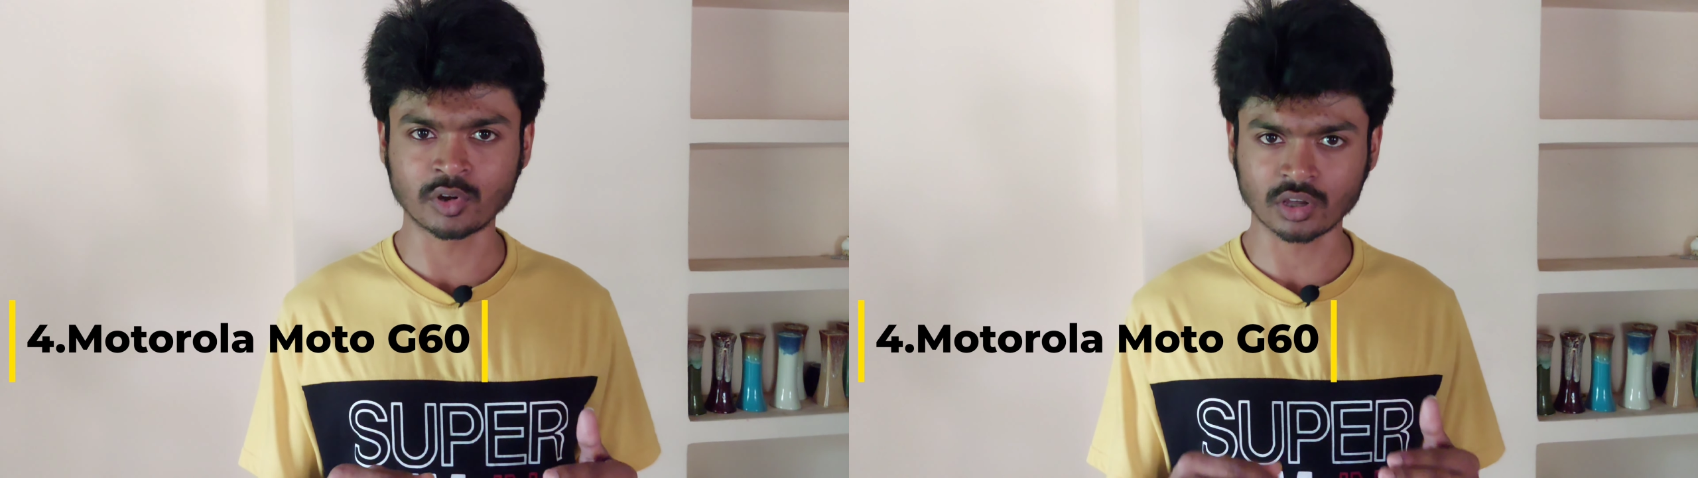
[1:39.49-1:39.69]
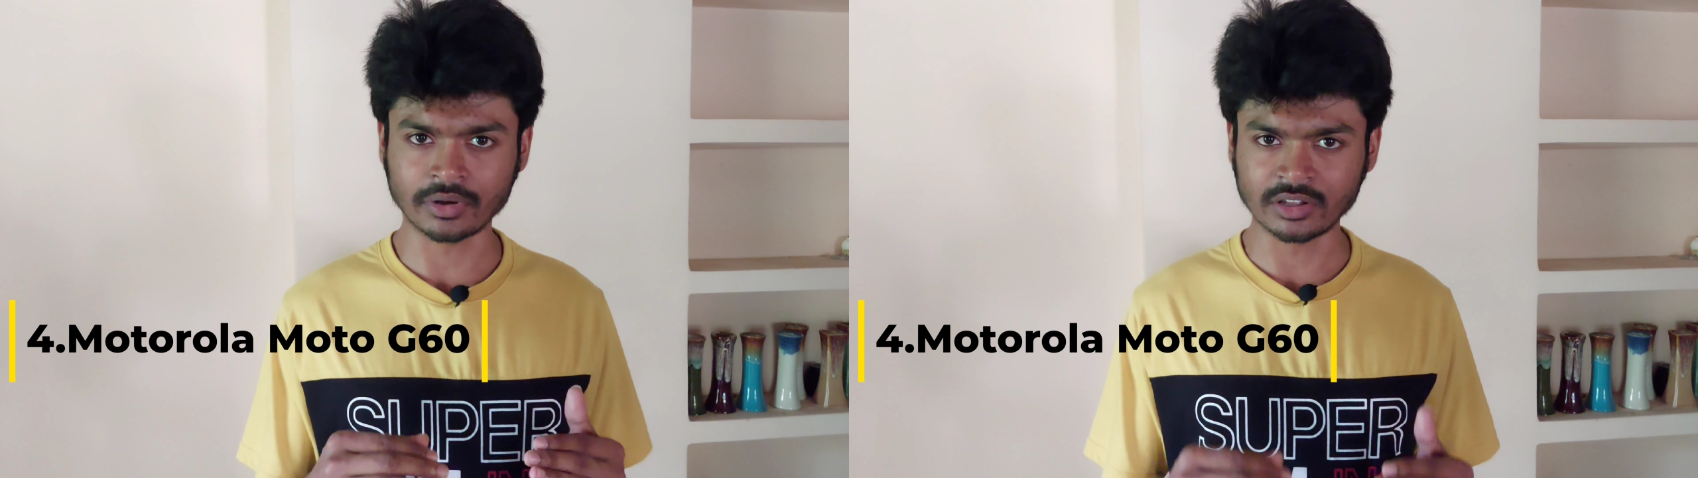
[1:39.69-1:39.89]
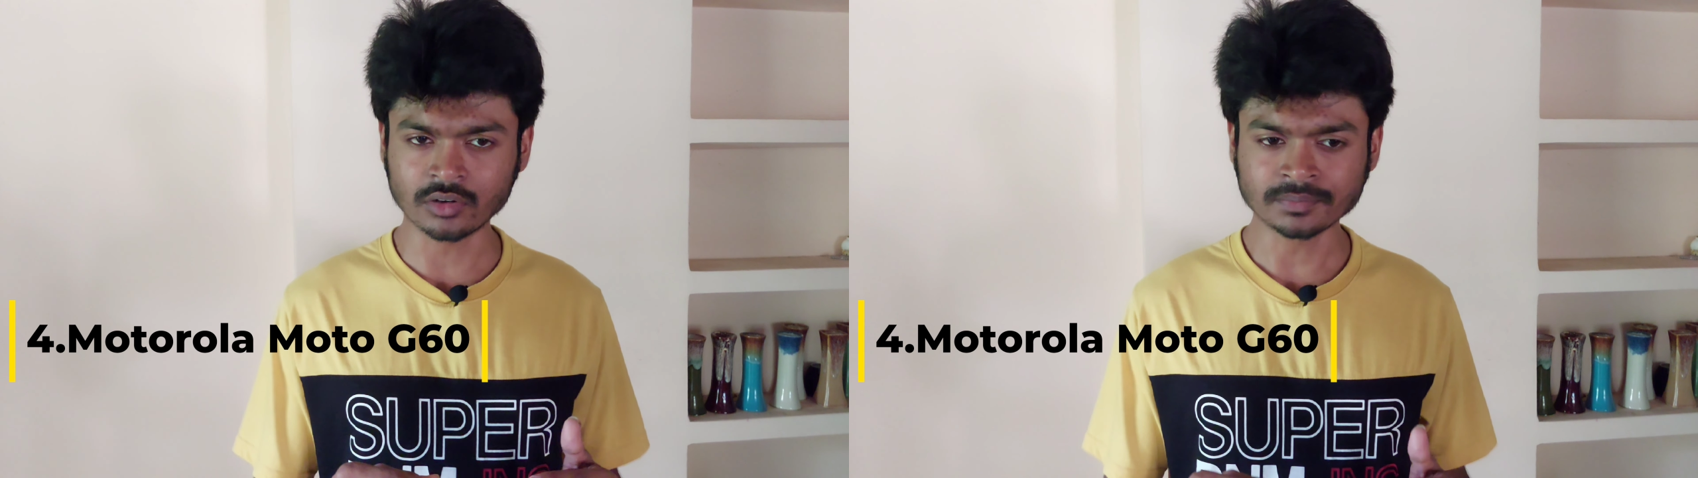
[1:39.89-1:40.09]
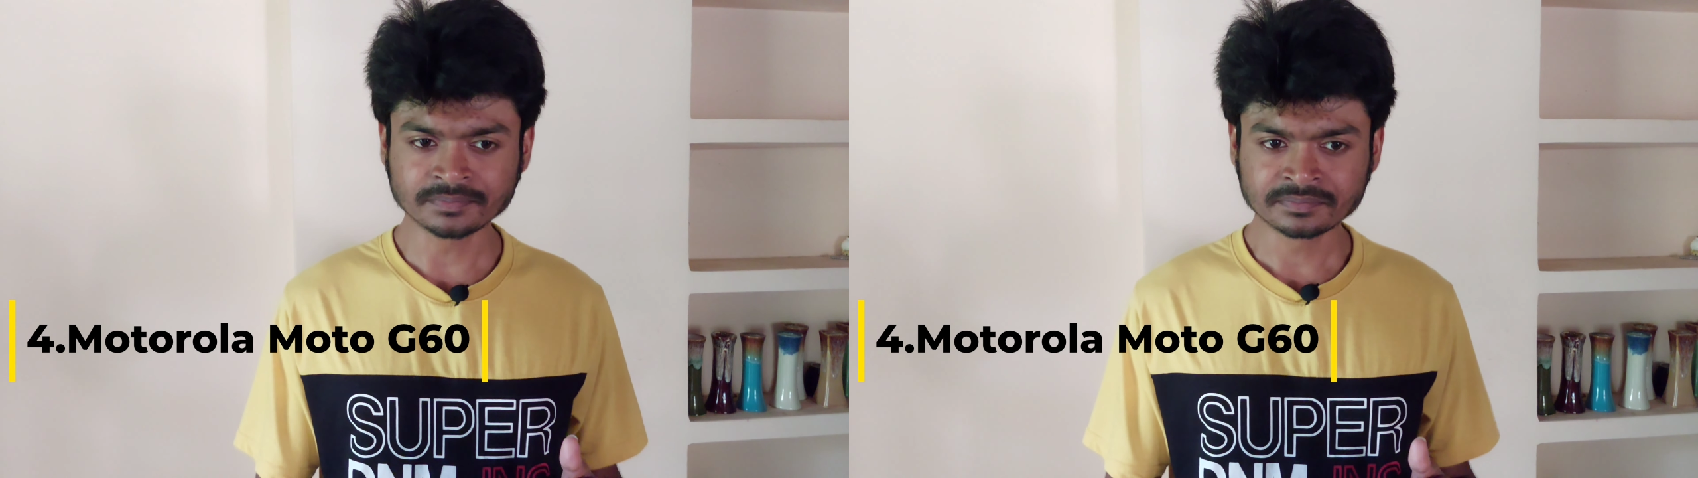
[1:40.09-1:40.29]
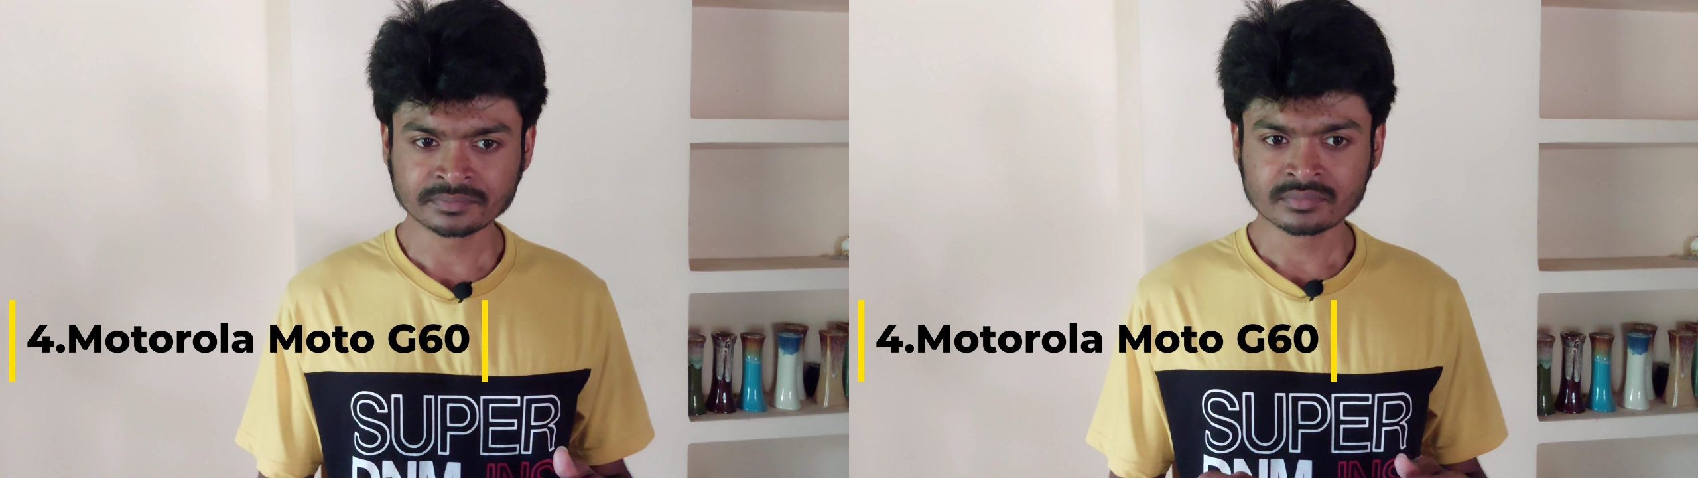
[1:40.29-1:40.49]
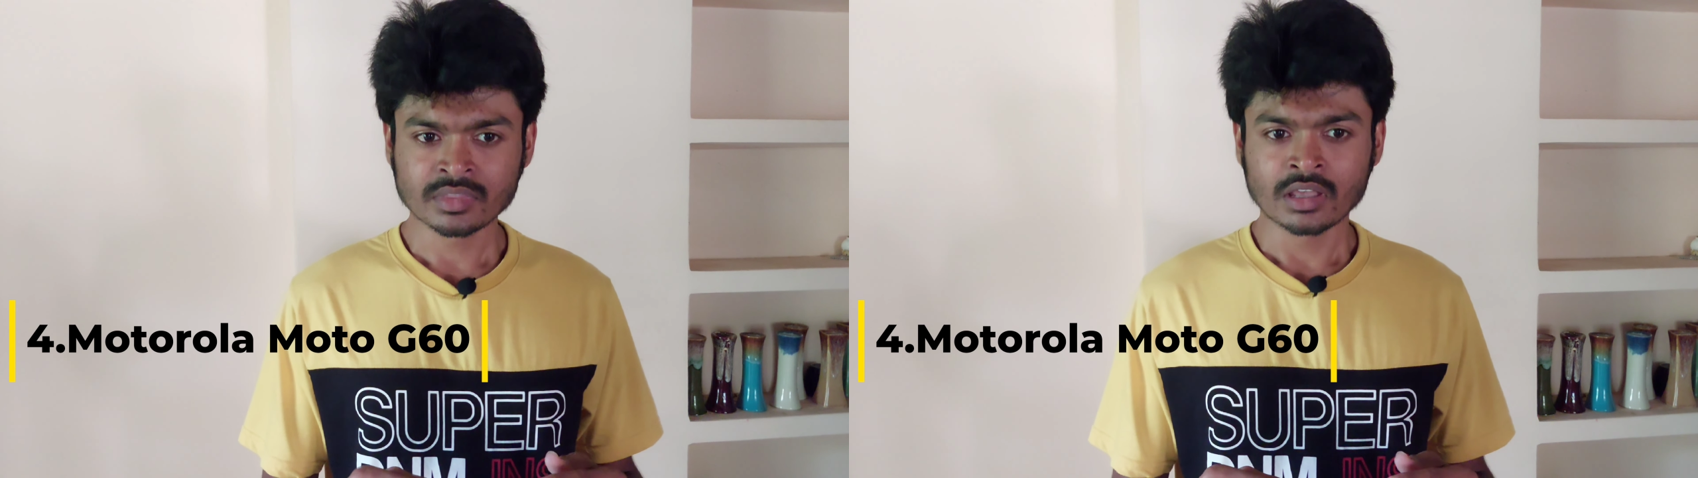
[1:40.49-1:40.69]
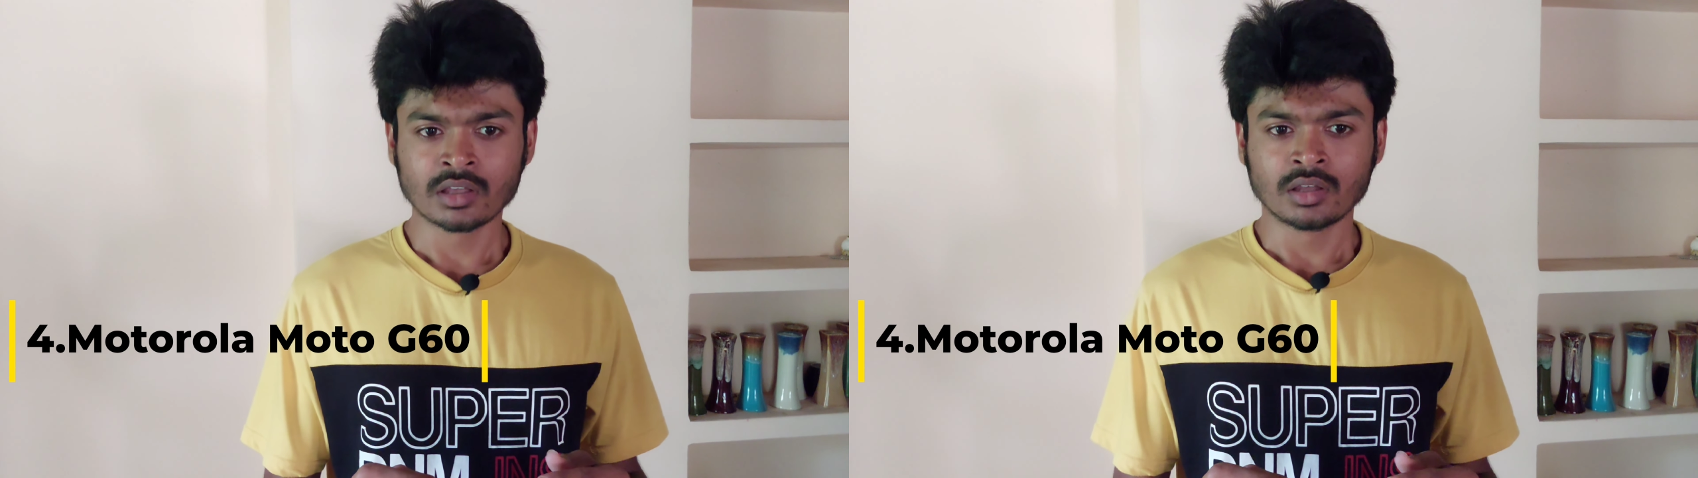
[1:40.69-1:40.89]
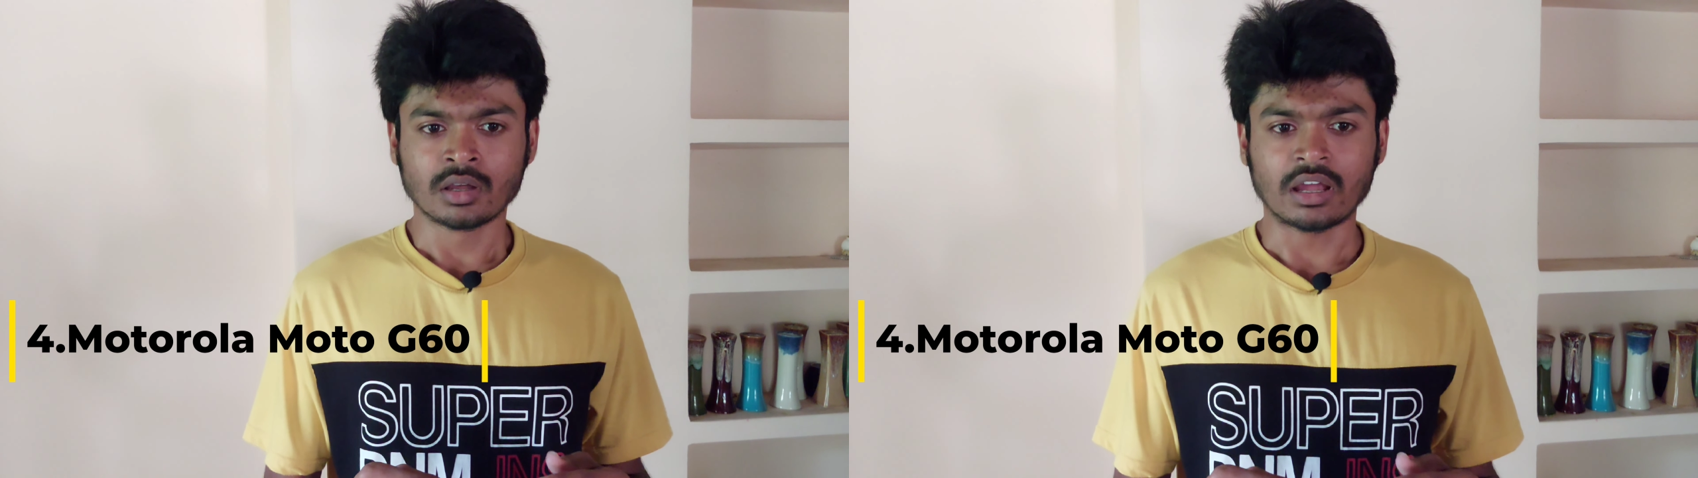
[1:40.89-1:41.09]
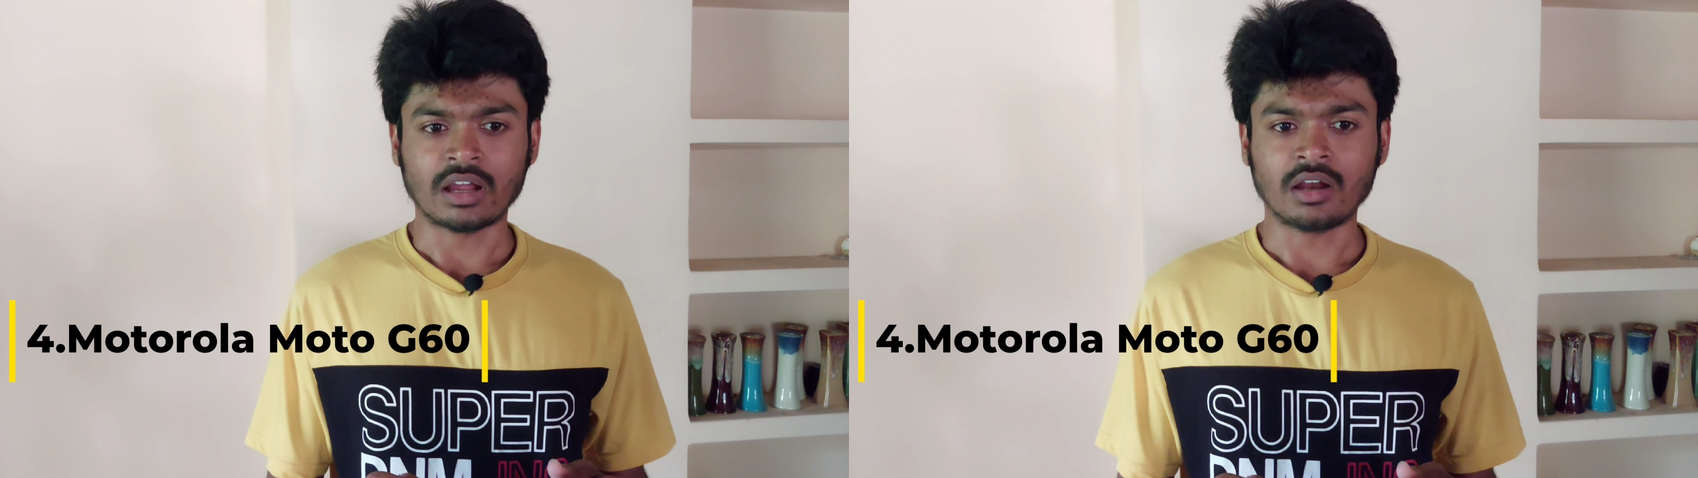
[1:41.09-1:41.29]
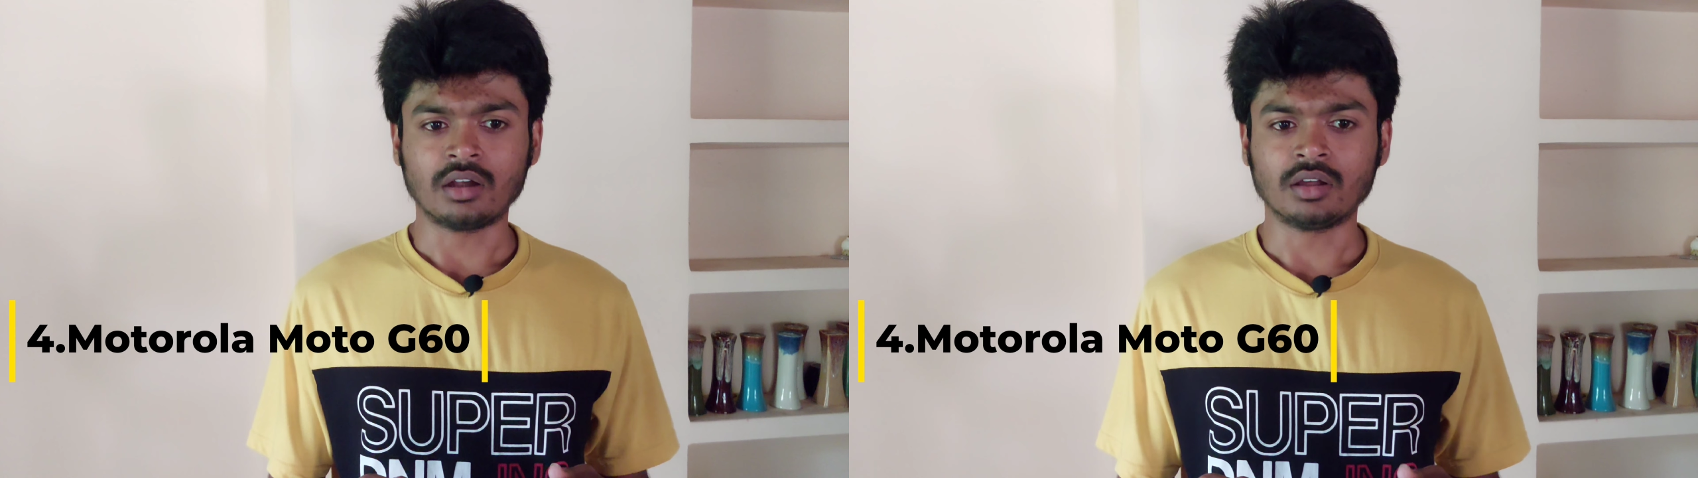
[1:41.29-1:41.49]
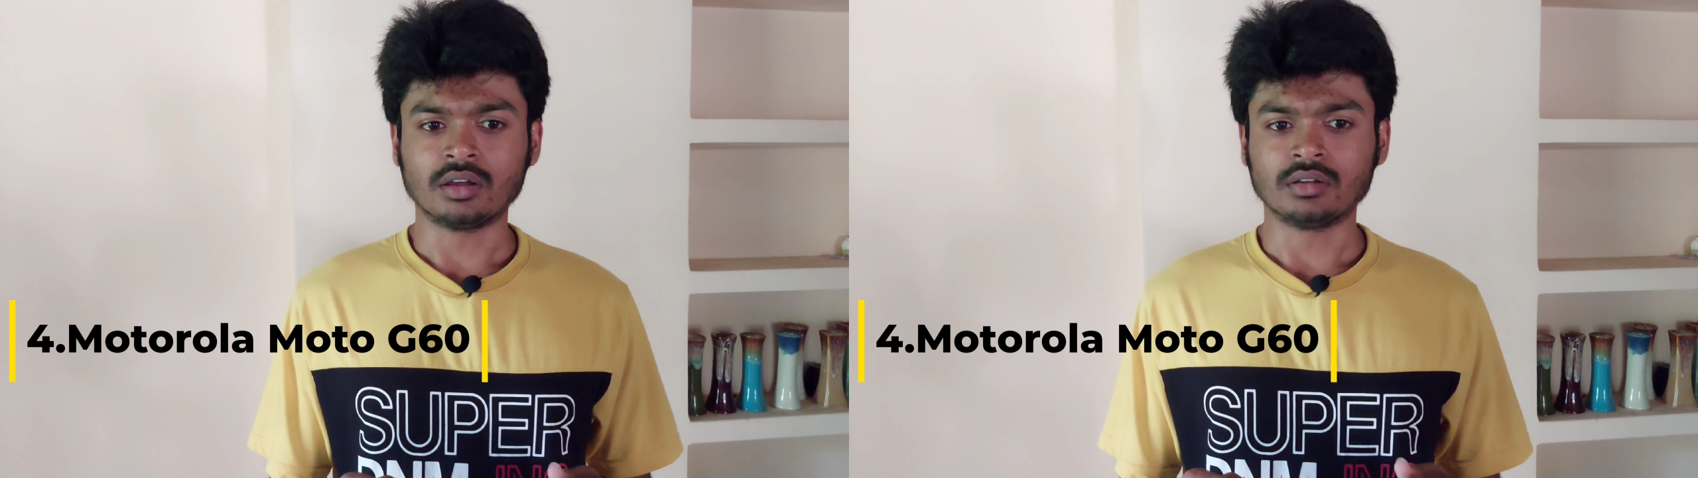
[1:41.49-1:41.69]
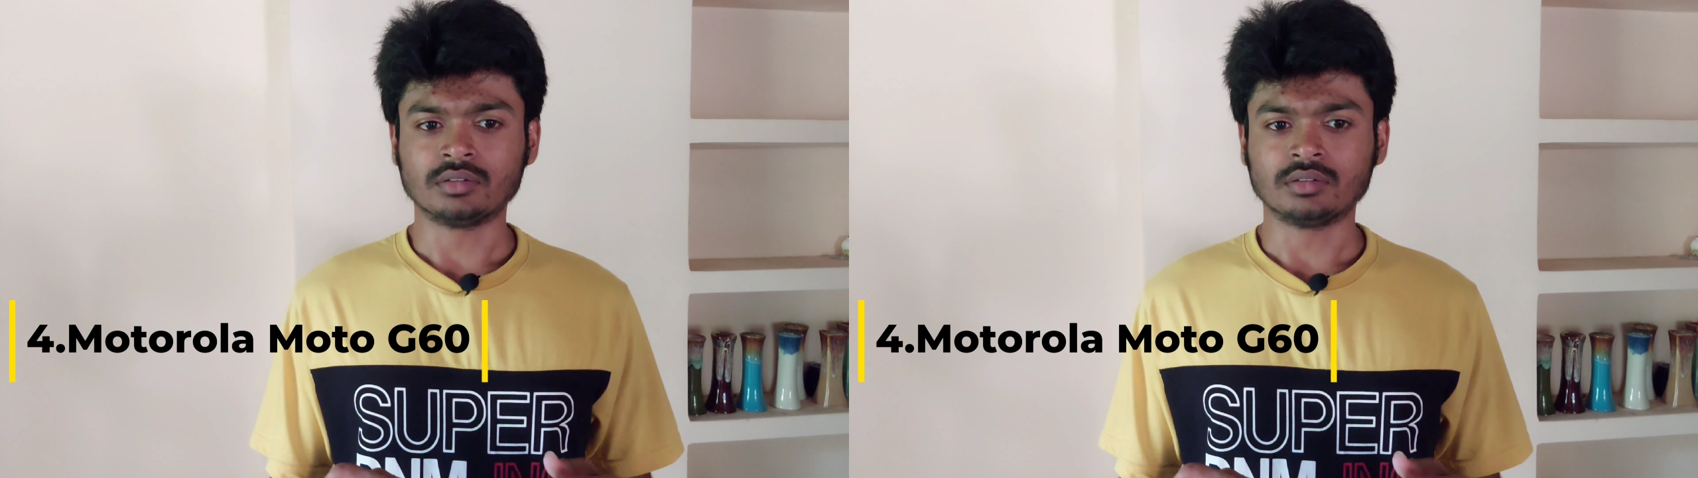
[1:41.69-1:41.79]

फोर के वीडियो एंड